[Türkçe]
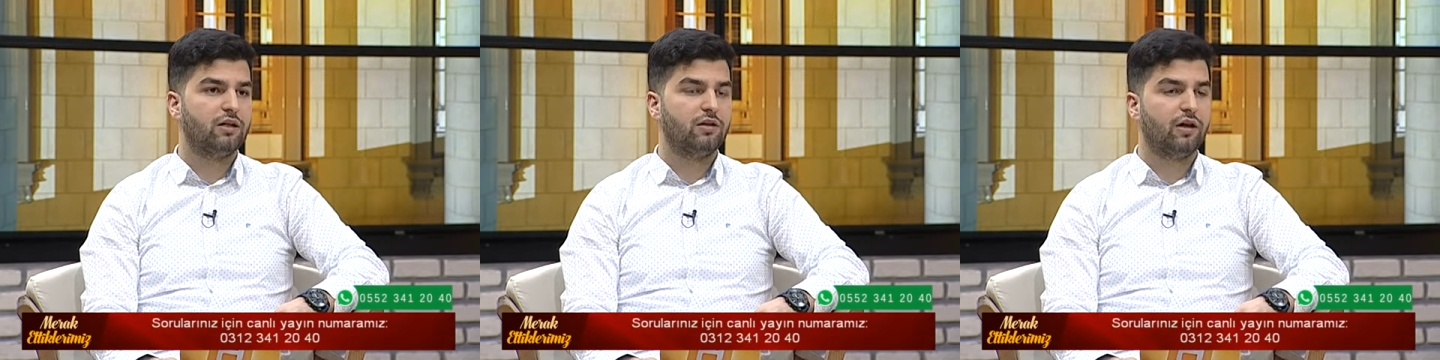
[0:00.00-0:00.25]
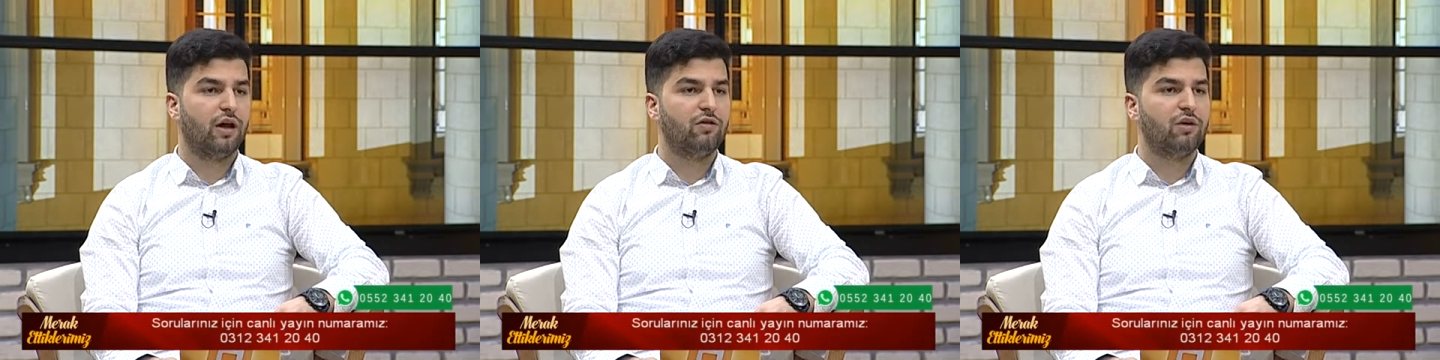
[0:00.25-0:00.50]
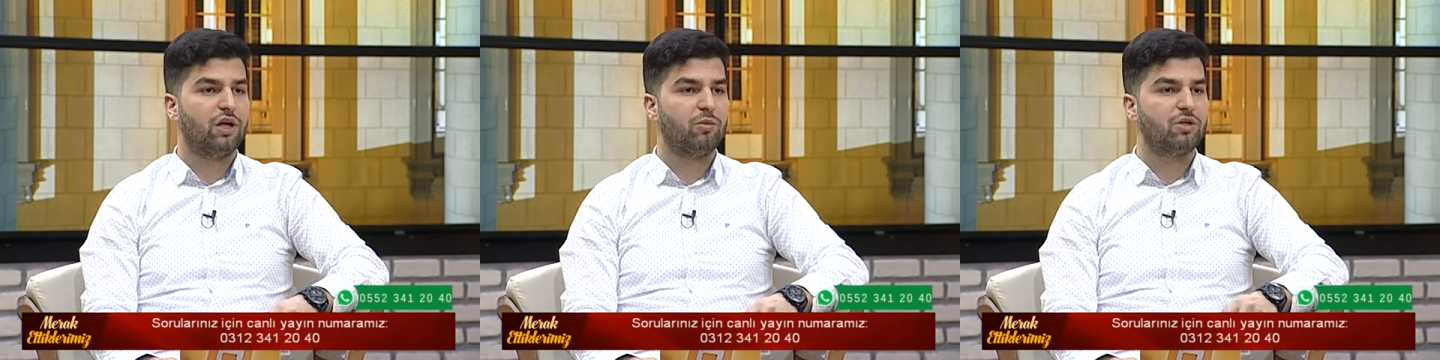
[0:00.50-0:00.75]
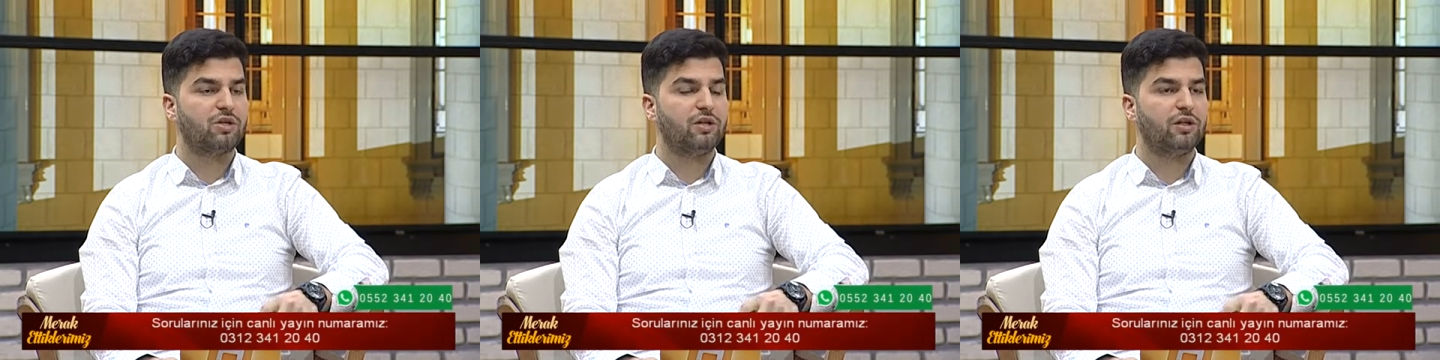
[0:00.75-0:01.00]
Teravih
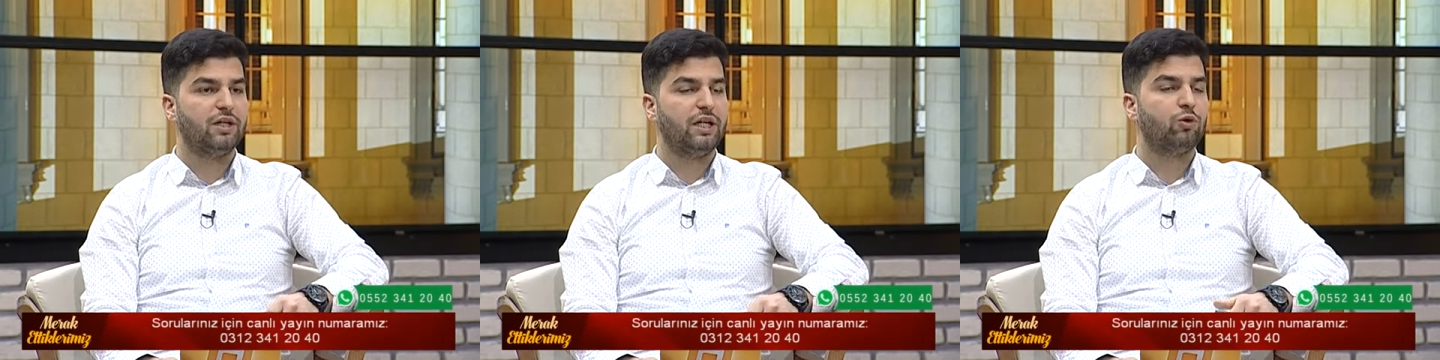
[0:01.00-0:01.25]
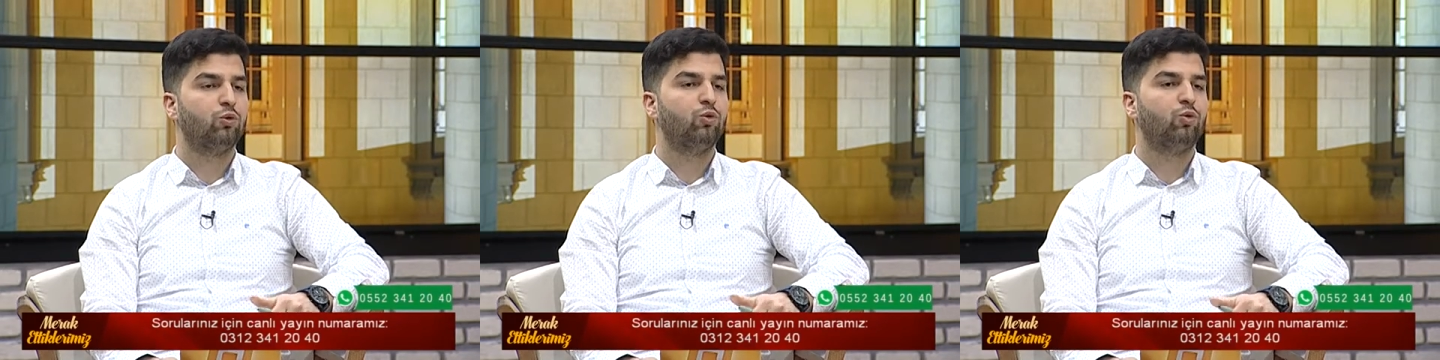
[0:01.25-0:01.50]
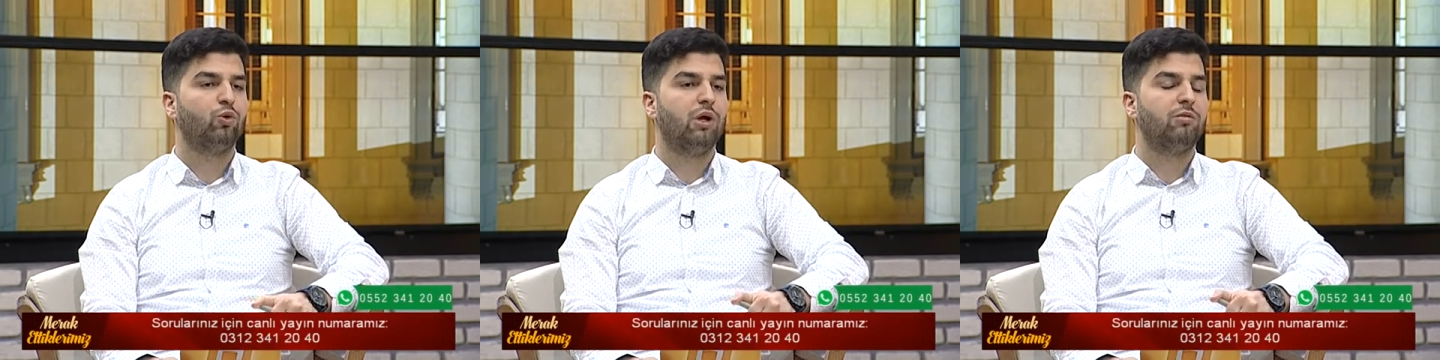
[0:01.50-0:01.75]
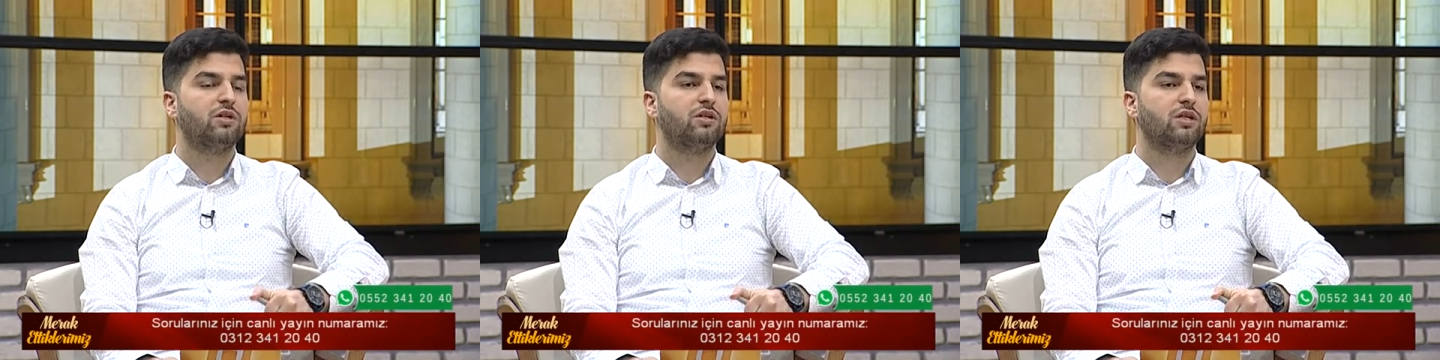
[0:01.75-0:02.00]
namazının ilk
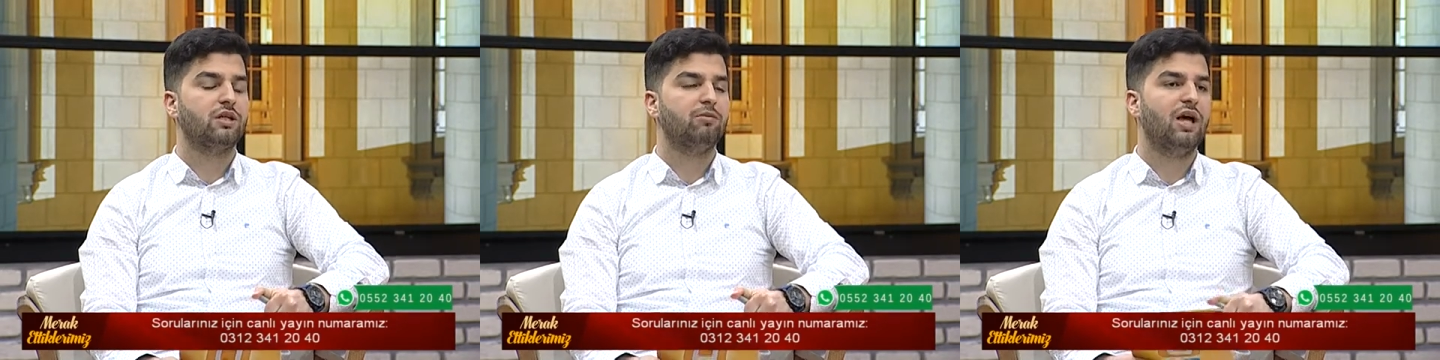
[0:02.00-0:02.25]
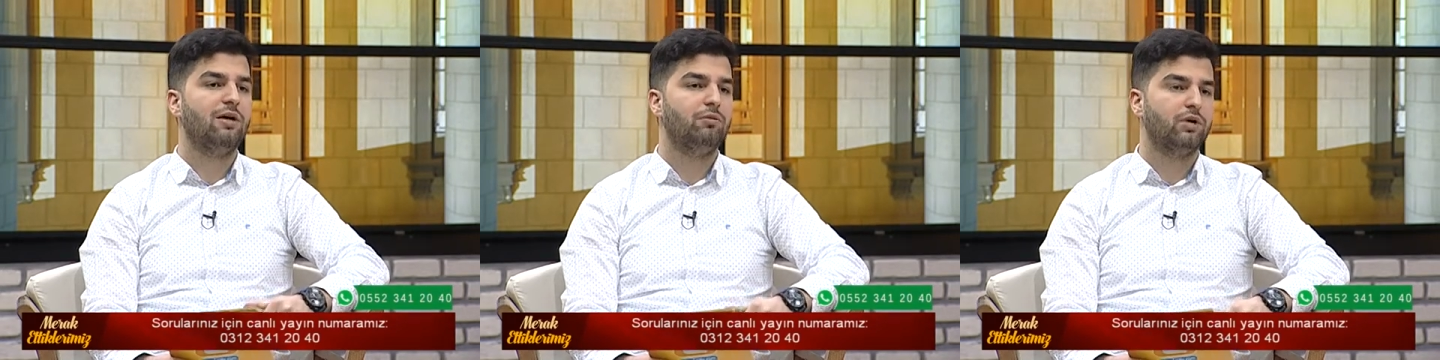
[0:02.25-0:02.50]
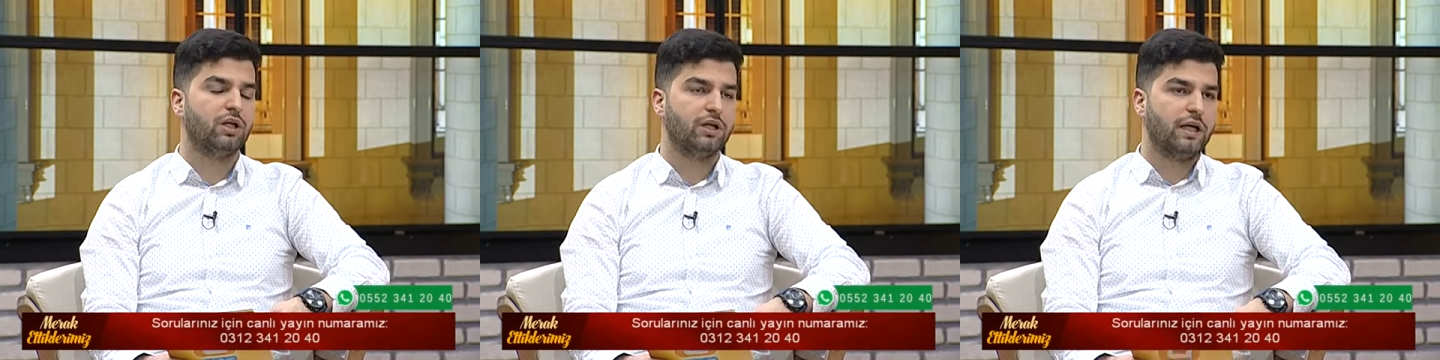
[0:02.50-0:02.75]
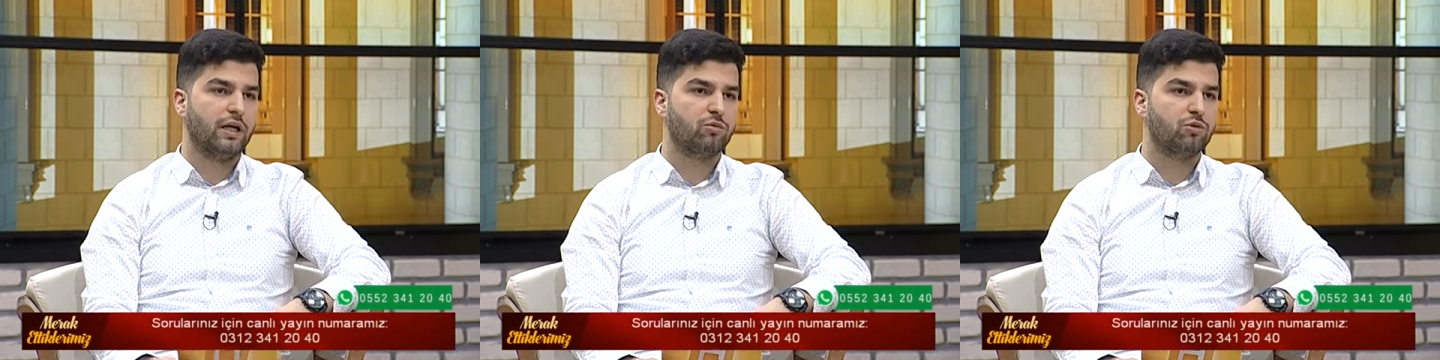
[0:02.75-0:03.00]
uygulaması kimden beri
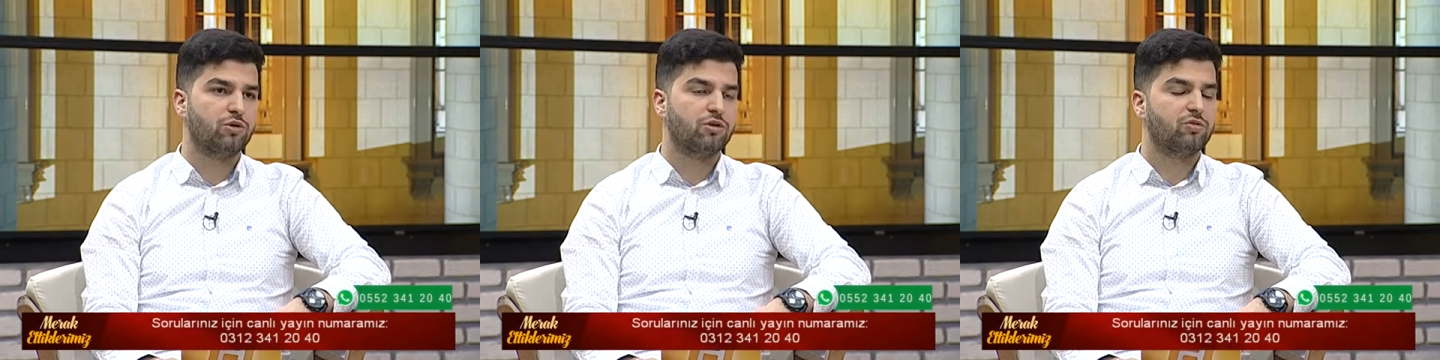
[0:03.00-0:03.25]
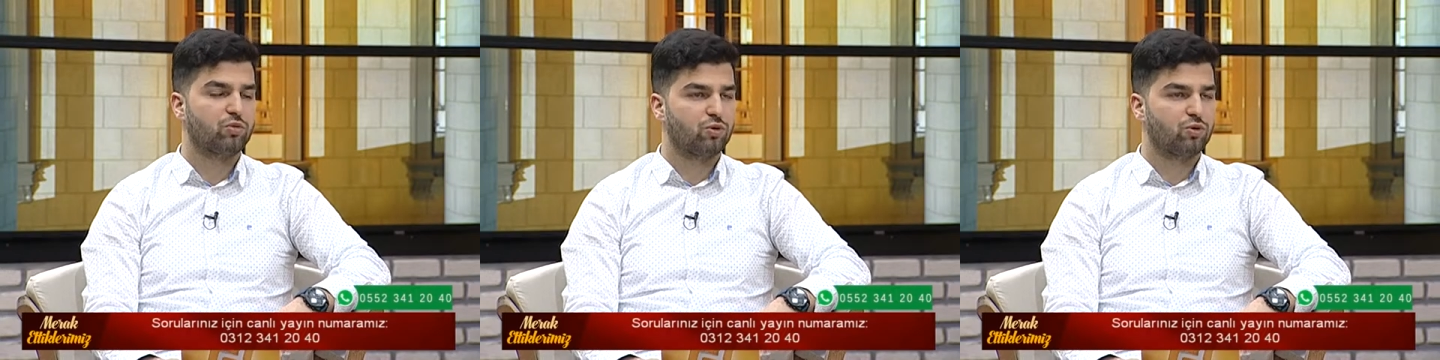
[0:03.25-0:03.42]
gelmiştir?